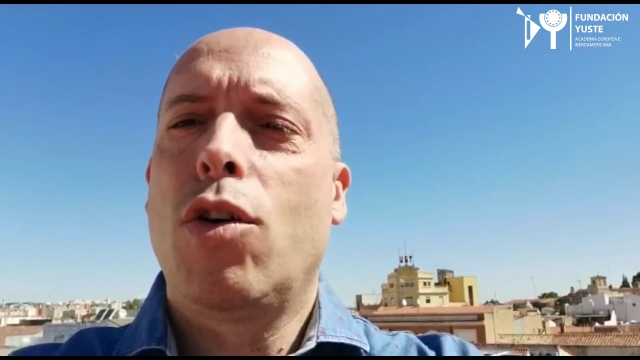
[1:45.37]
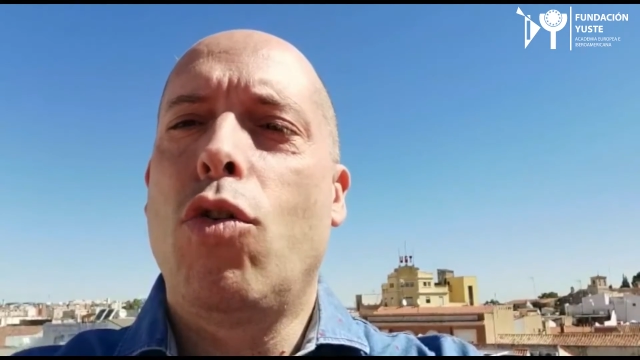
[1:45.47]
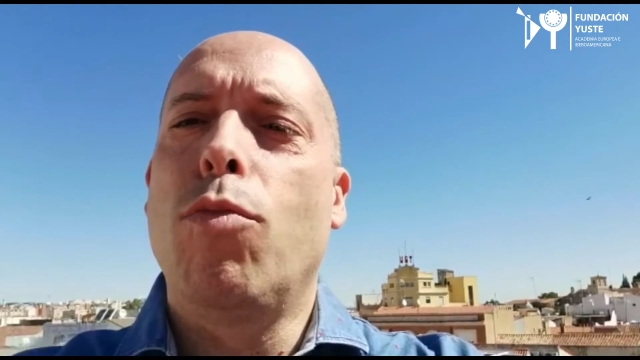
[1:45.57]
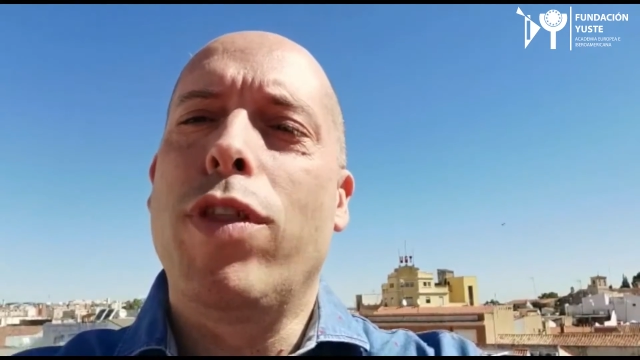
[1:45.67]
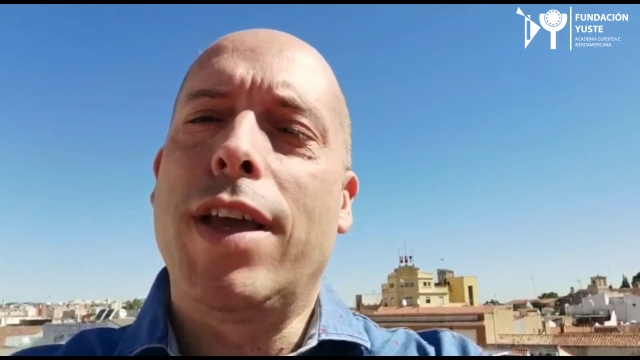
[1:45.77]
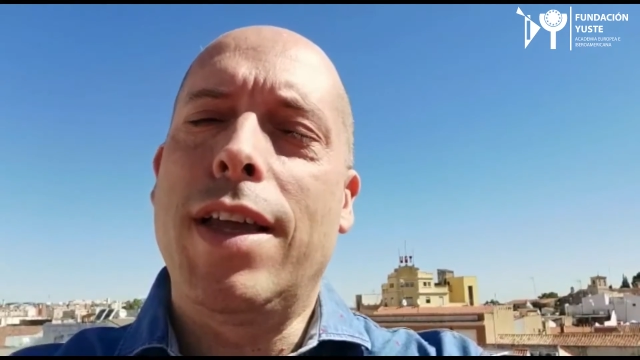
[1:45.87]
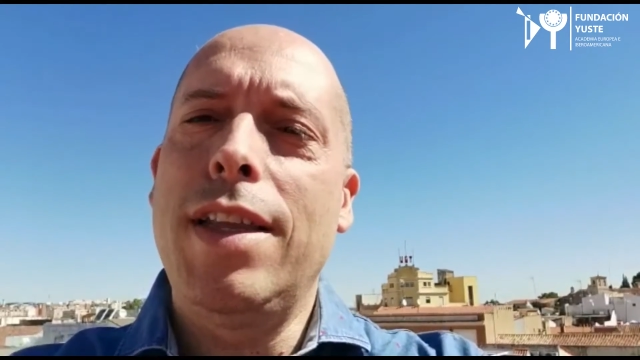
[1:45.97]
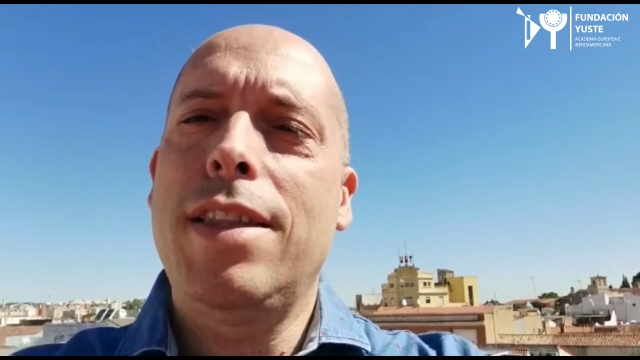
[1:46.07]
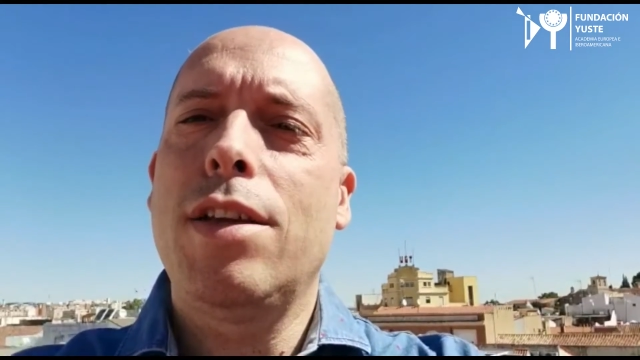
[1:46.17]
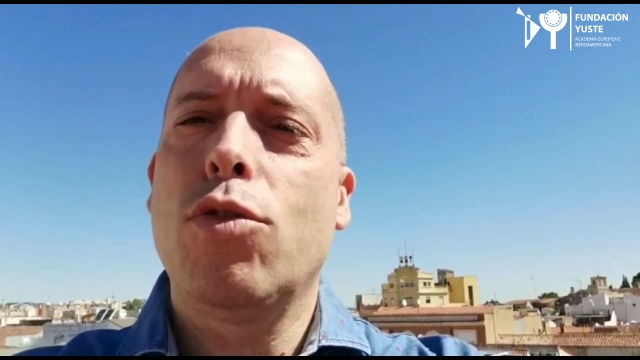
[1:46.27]
como de
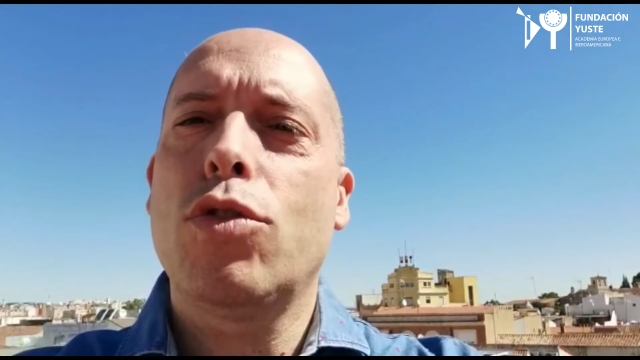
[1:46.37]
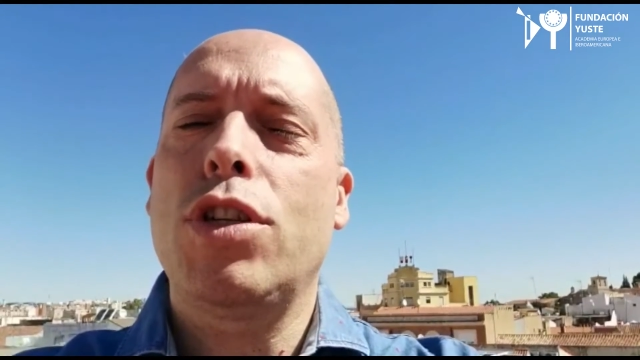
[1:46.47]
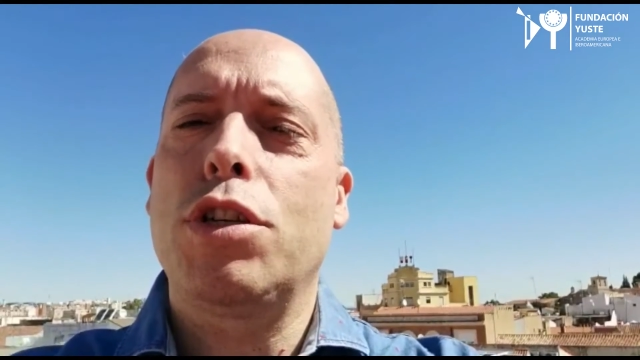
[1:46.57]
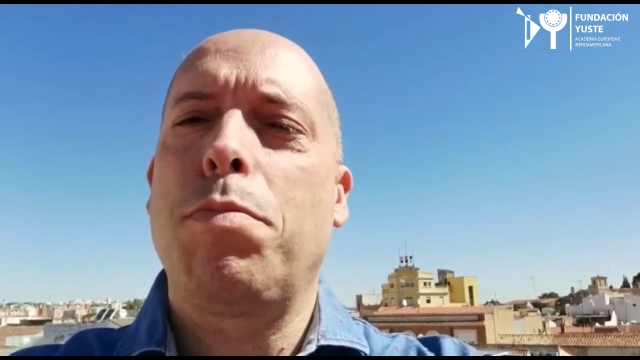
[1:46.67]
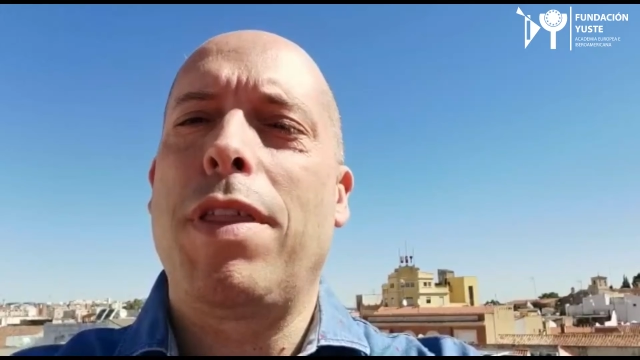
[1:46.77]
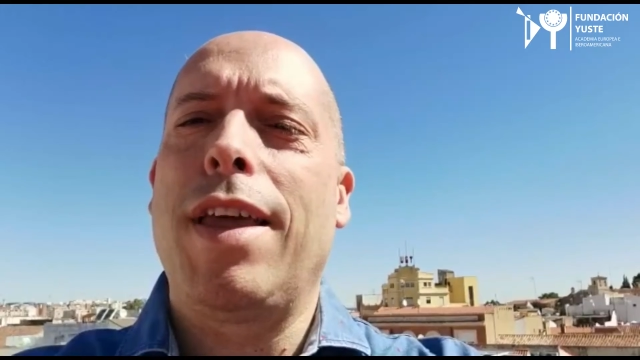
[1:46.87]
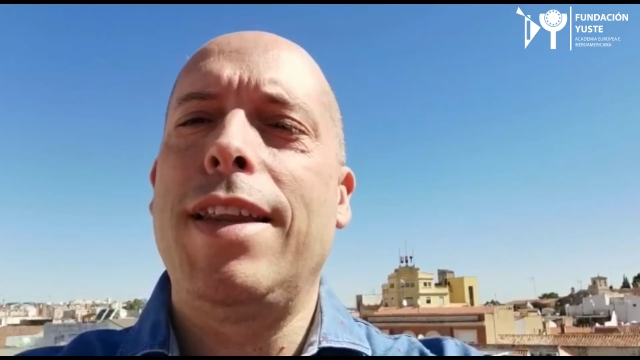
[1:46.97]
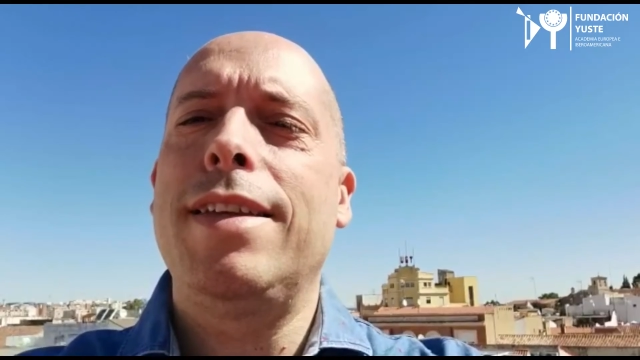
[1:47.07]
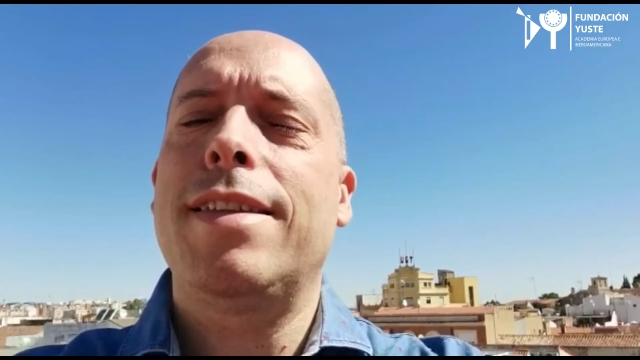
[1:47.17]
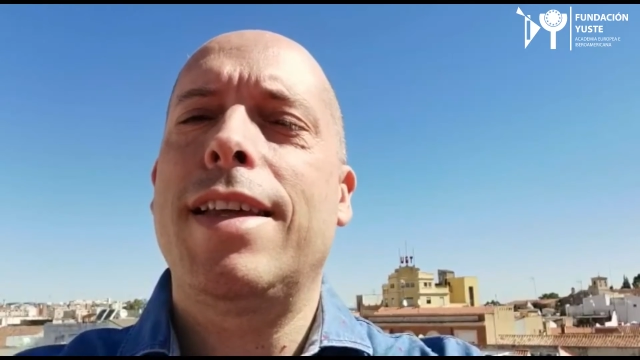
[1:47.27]
críticos y
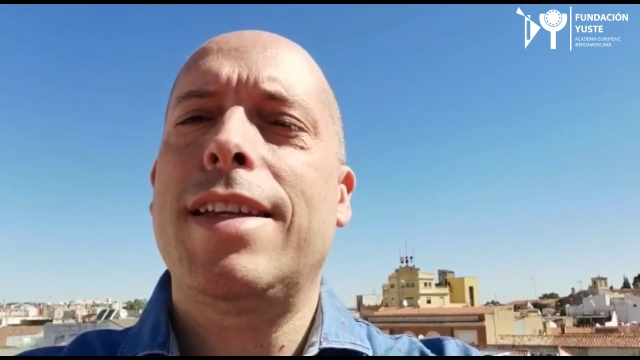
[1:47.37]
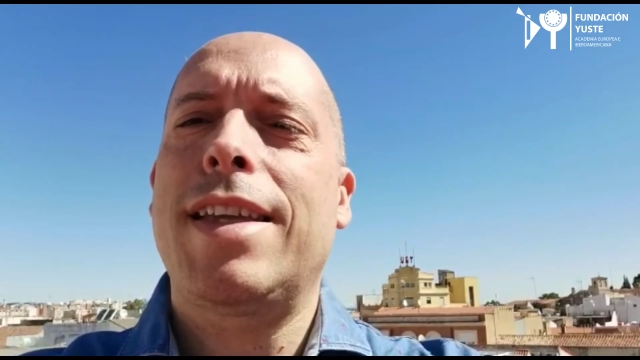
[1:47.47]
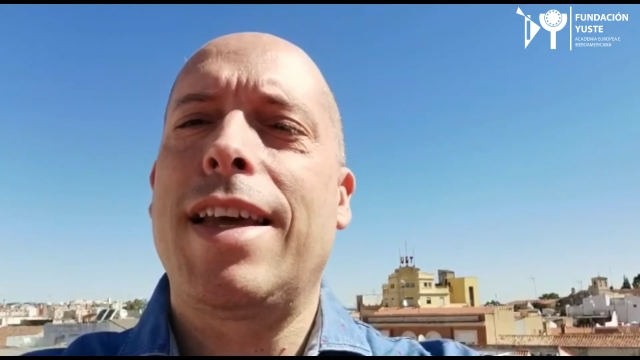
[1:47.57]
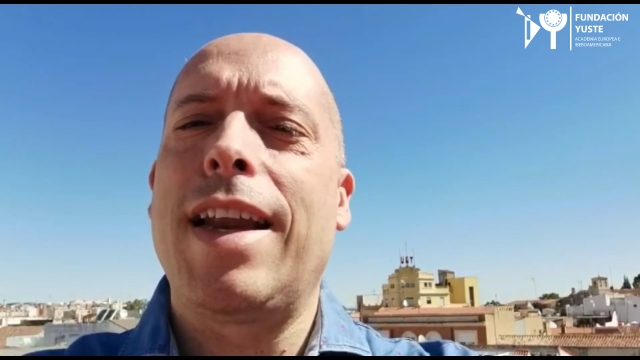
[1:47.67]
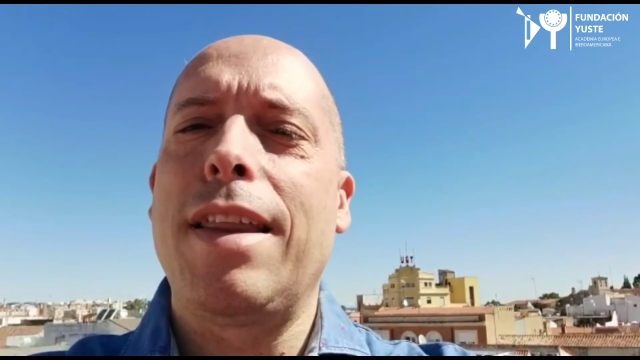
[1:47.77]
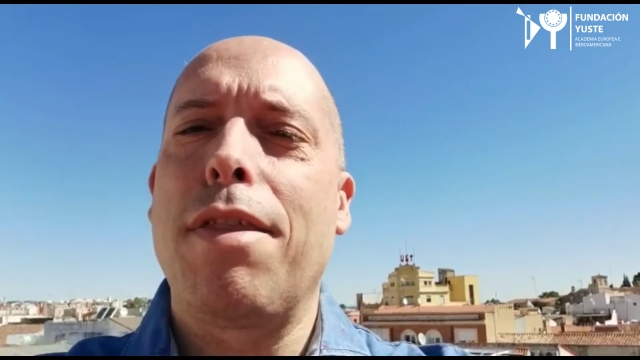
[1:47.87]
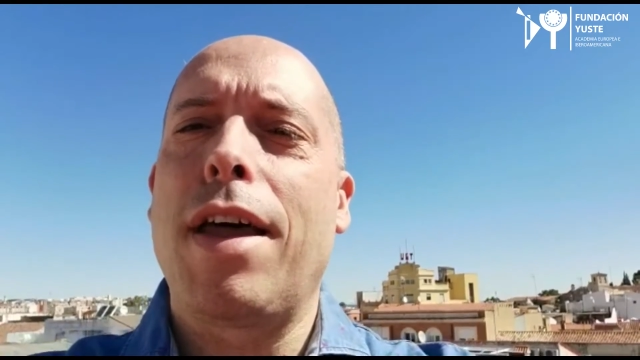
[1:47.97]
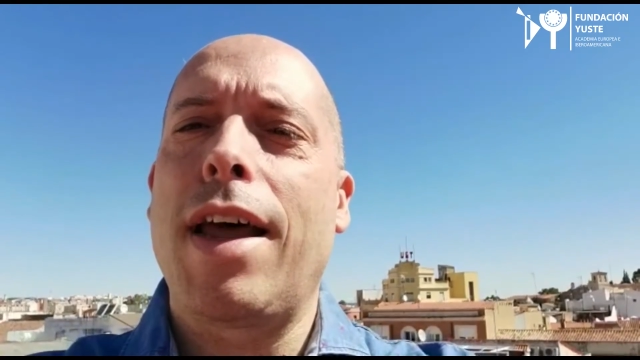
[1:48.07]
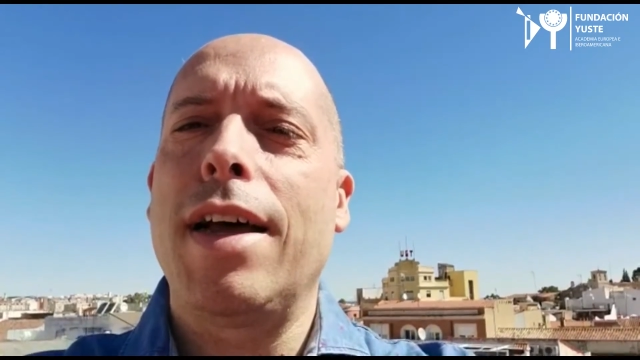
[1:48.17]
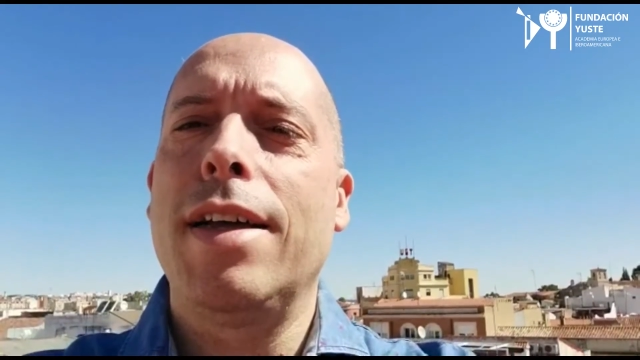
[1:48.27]
especialistas que
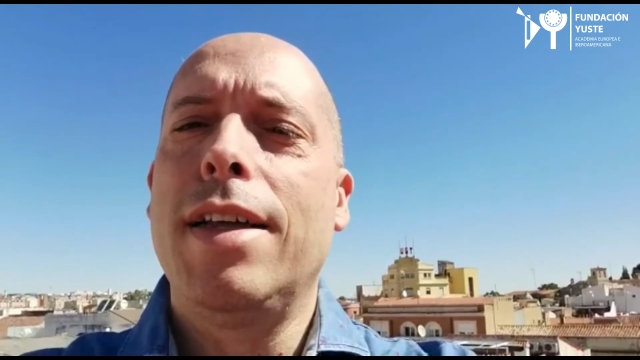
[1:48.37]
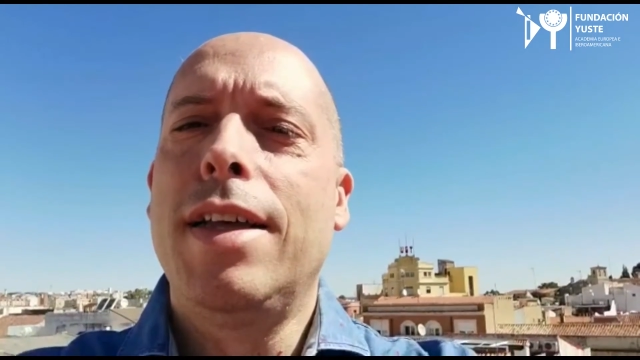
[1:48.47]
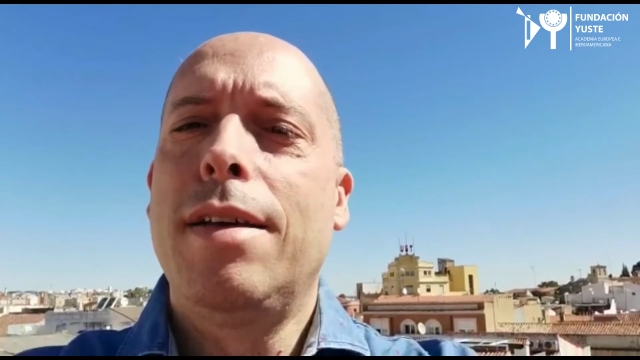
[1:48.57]
analizarán